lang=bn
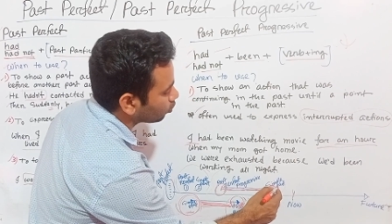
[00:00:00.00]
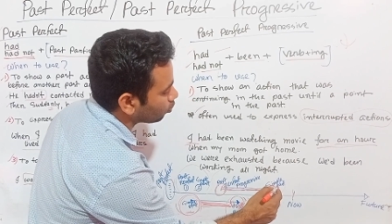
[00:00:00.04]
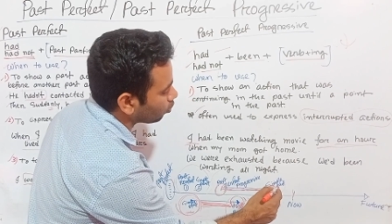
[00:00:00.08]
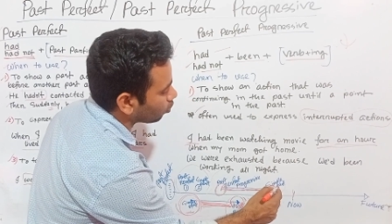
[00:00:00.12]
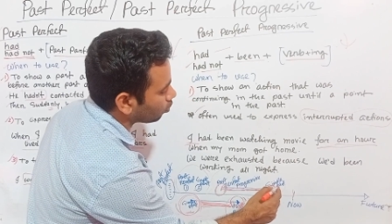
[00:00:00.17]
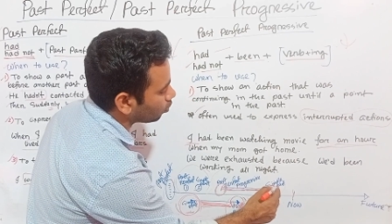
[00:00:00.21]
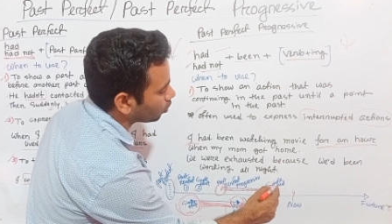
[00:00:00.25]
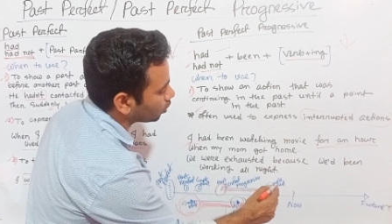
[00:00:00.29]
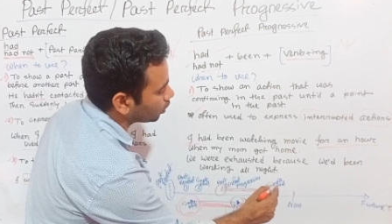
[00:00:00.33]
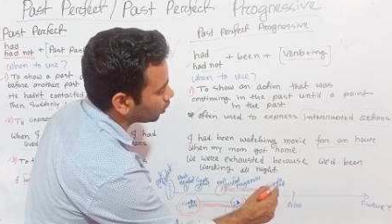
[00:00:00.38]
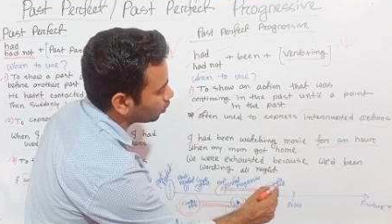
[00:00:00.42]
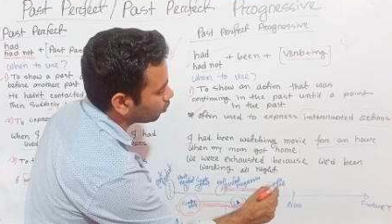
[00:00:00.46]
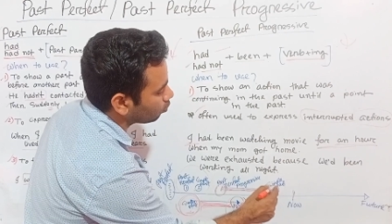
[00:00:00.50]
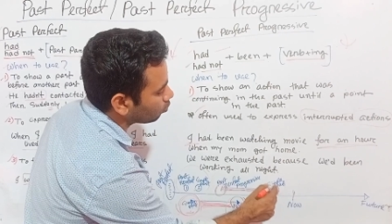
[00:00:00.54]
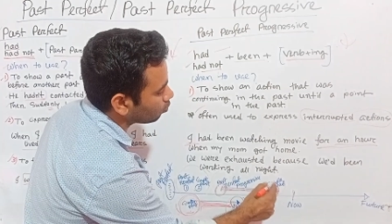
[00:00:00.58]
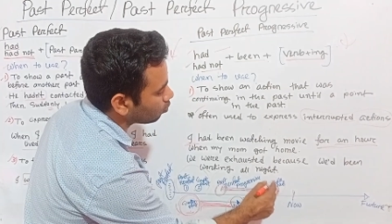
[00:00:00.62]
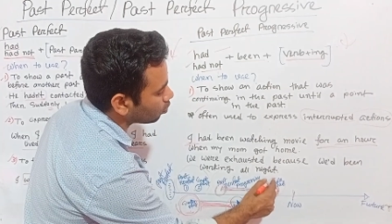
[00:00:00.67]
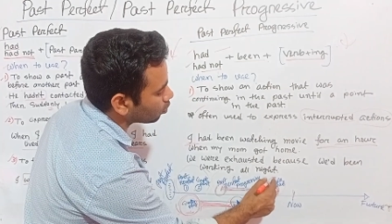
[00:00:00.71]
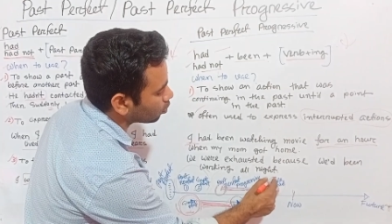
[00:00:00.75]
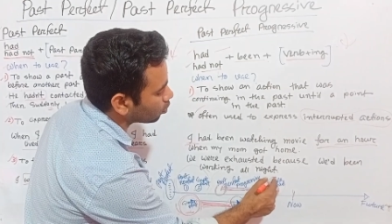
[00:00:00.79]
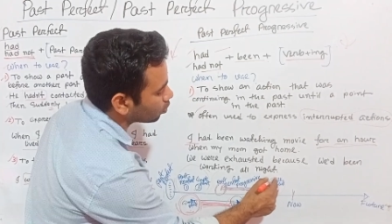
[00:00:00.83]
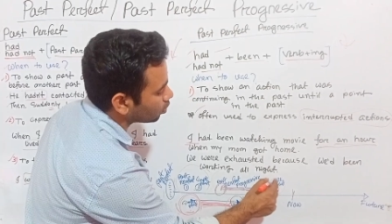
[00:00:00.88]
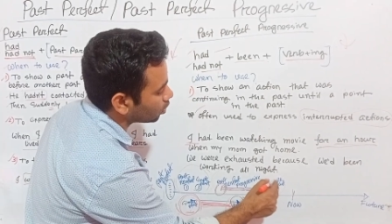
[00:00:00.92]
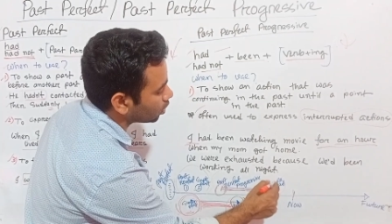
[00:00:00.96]
তখন কিন্তু
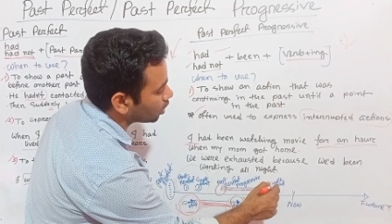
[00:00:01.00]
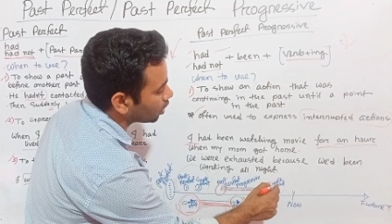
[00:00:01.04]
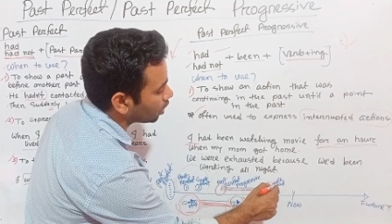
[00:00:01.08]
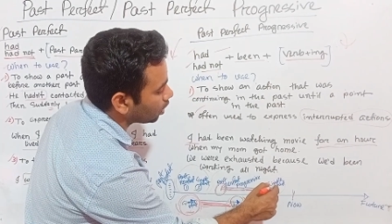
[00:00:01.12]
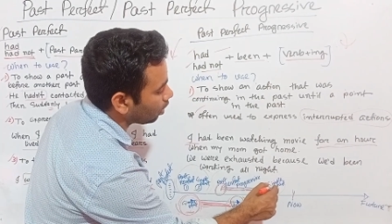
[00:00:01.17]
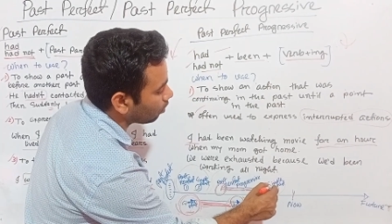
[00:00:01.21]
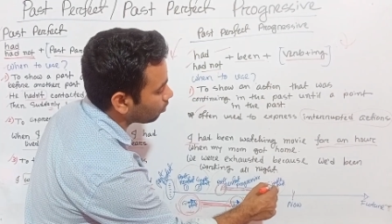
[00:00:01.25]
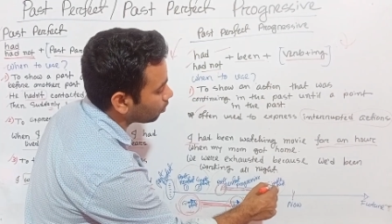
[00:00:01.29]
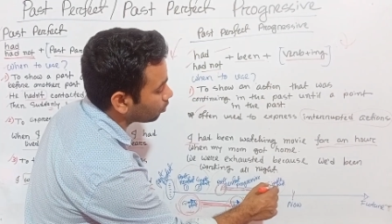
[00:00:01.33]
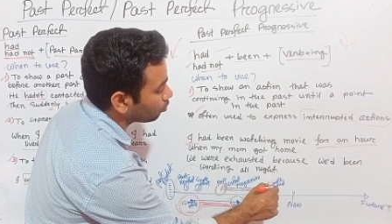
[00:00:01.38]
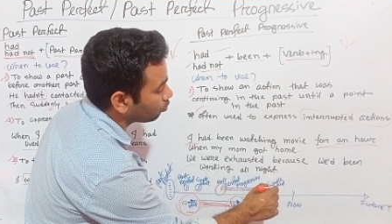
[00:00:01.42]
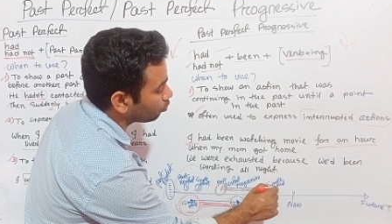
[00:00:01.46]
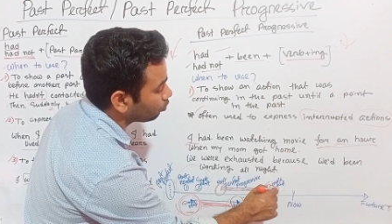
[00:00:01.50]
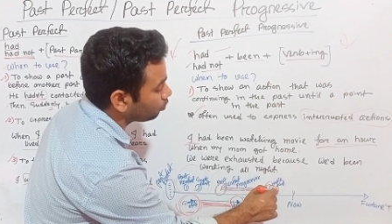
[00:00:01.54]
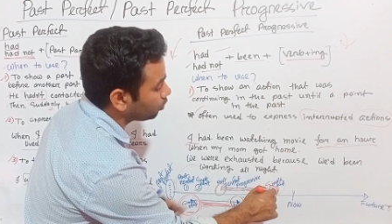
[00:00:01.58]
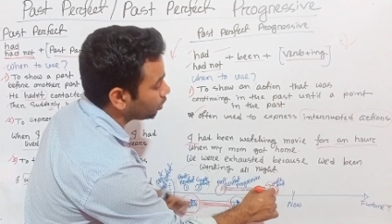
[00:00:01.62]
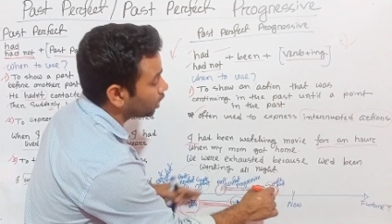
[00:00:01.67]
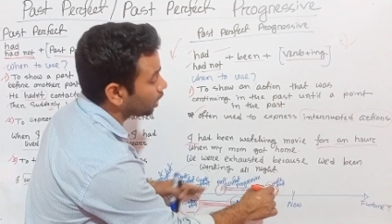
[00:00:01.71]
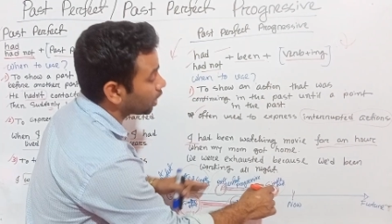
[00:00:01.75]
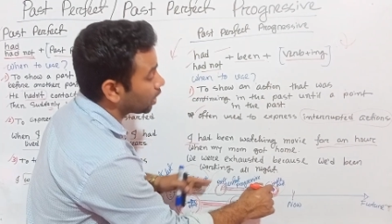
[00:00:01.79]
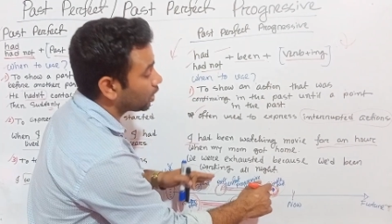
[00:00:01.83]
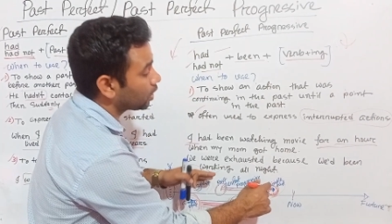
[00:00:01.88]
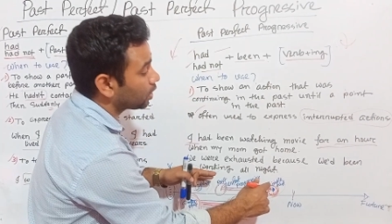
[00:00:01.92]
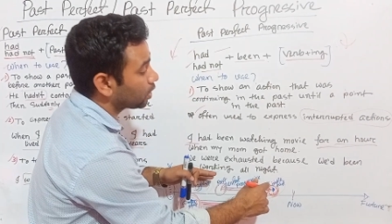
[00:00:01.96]
ঘটনাটা আমার মুভি
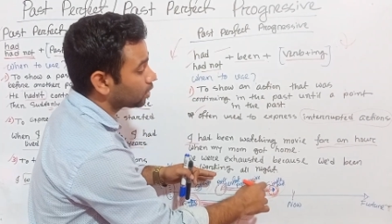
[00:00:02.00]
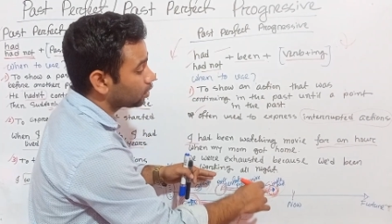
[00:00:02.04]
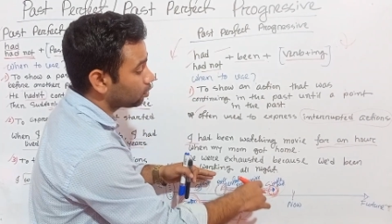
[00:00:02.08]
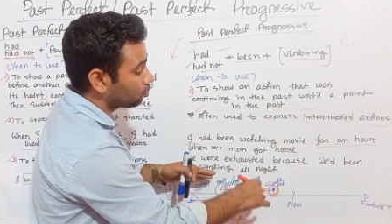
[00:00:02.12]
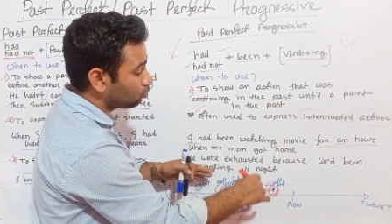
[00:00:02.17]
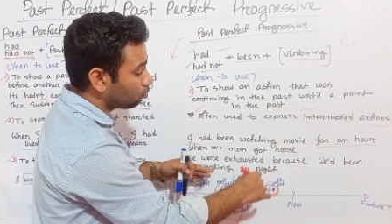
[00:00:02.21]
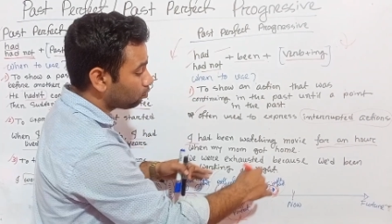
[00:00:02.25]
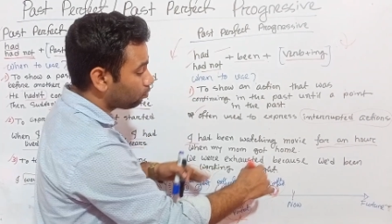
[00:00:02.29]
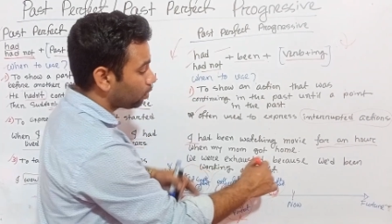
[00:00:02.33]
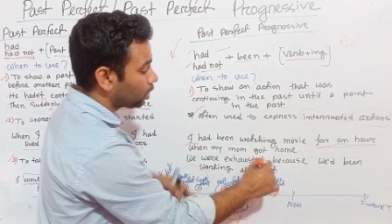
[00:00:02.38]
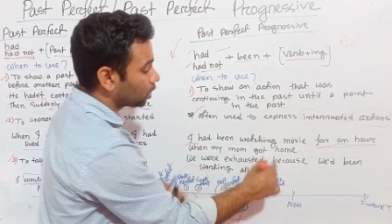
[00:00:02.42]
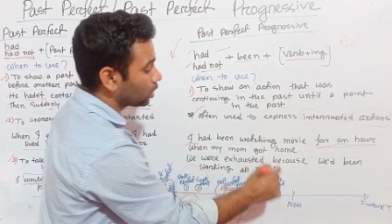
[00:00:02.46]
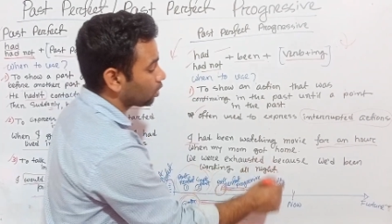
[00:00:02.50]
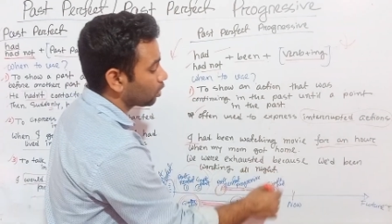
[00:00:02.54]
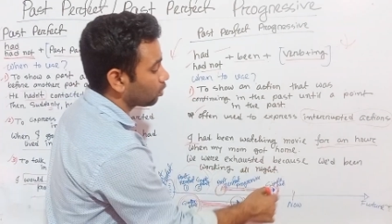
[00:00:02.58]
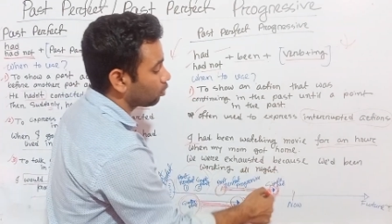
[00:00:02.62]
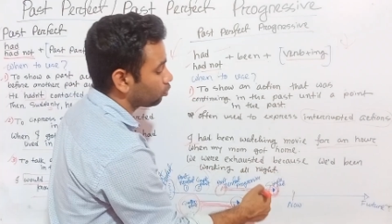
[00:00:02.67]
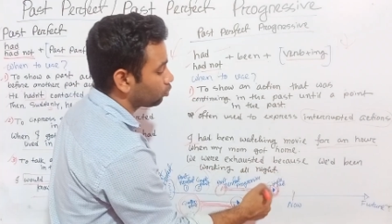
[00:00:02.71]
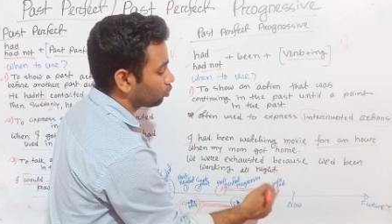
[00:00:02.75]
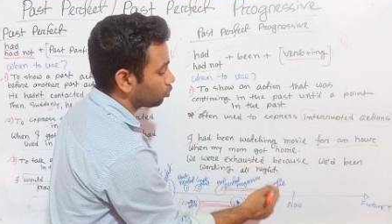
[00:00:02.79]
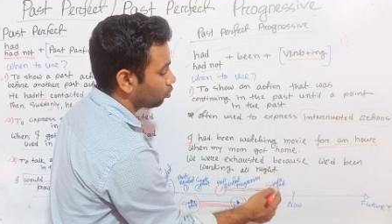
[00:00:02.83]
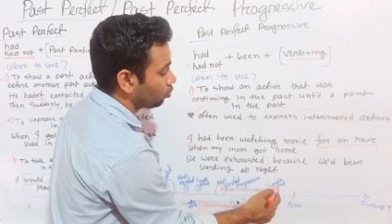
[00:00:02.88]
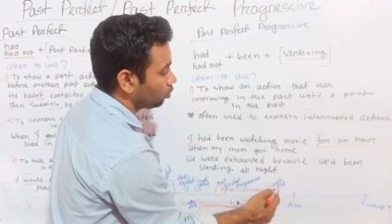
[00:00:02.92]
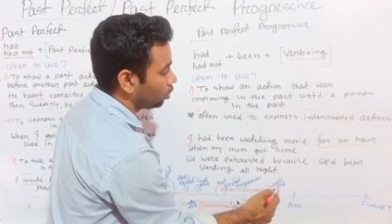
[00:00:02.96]
দেখাটা কিন্তু
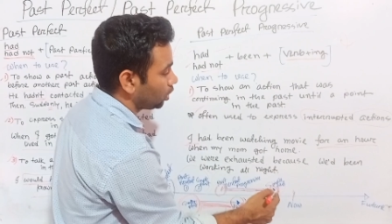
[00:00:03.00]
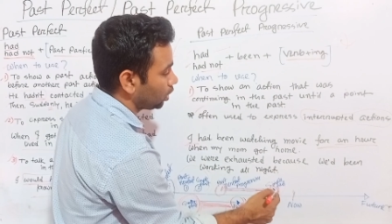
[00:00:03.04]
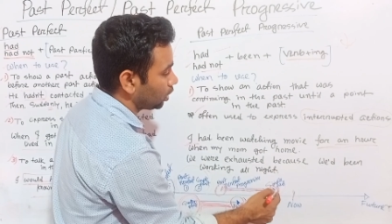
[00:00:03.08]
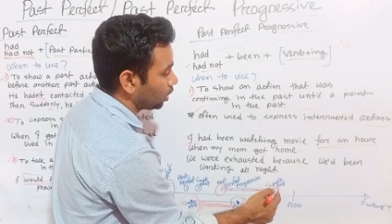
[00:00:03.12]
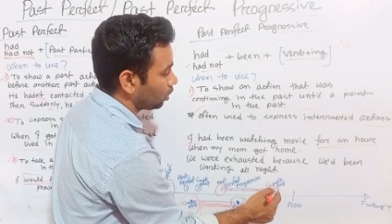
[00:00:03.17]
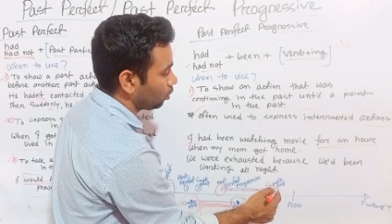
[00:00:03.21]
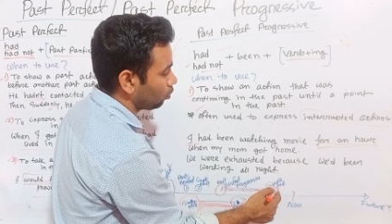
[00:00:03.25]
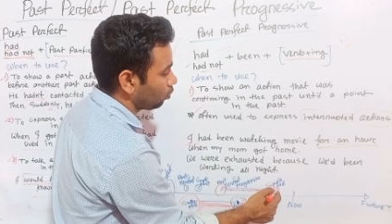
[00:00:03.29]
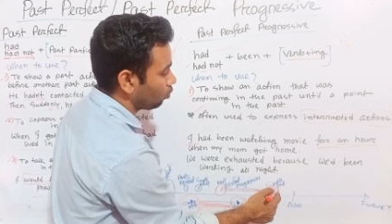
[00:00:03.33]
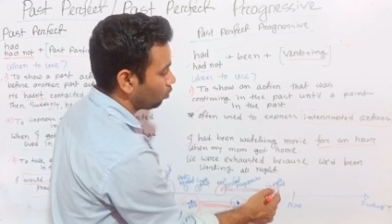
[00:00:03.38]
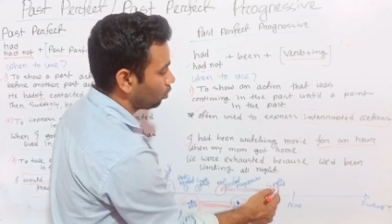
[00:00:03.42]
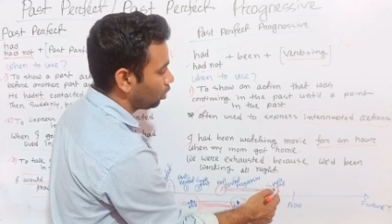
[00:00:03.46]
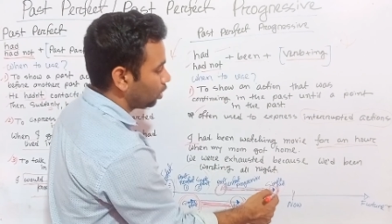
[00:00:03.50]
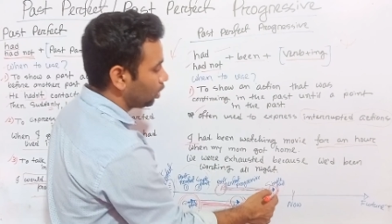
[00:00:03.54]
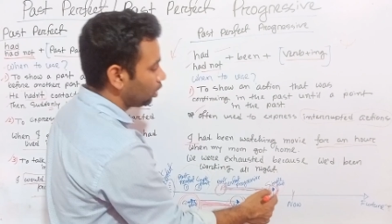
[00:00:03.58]
বাধাগ্রস্ত হয়ে গেল